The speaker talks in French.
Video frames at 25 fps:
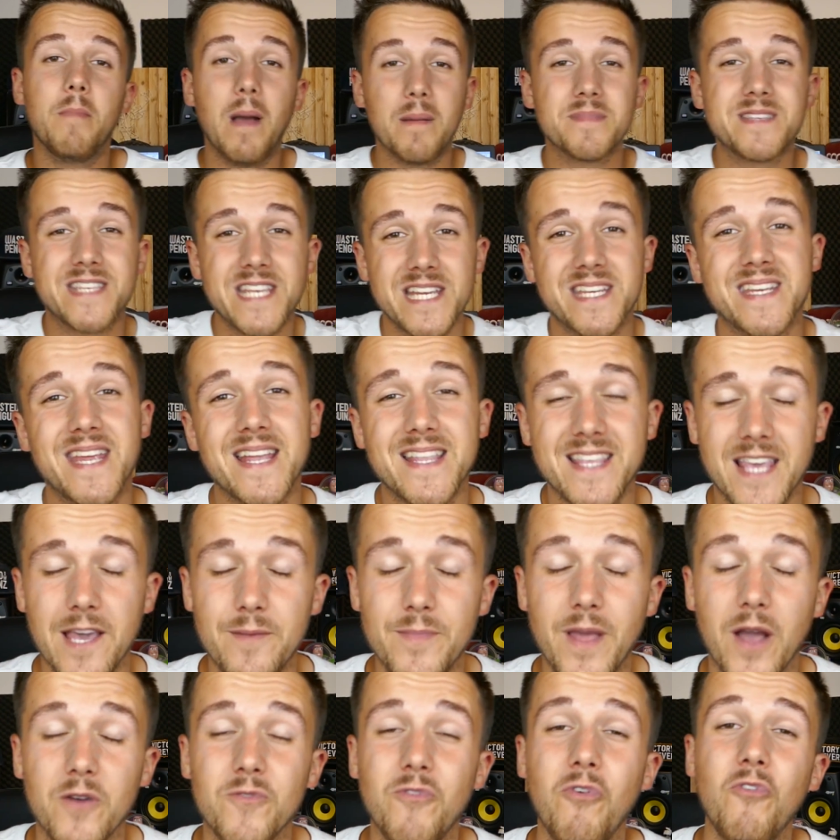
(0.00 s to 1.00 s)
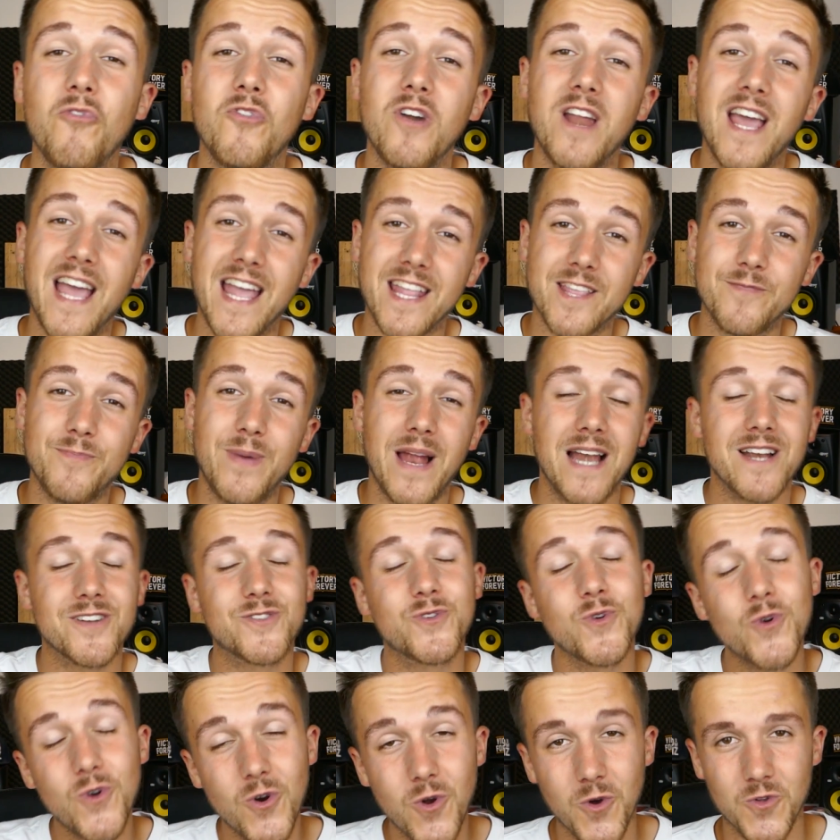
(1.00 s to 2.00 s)
Même si je sais très bien que vous voulez être belle
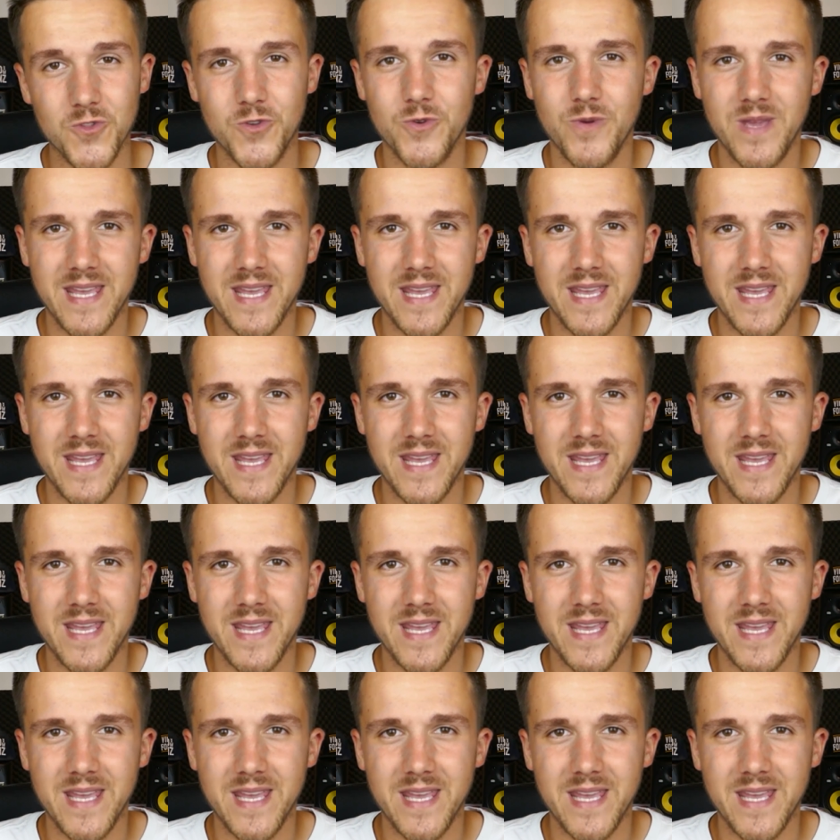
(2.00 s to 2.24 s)
tout le long du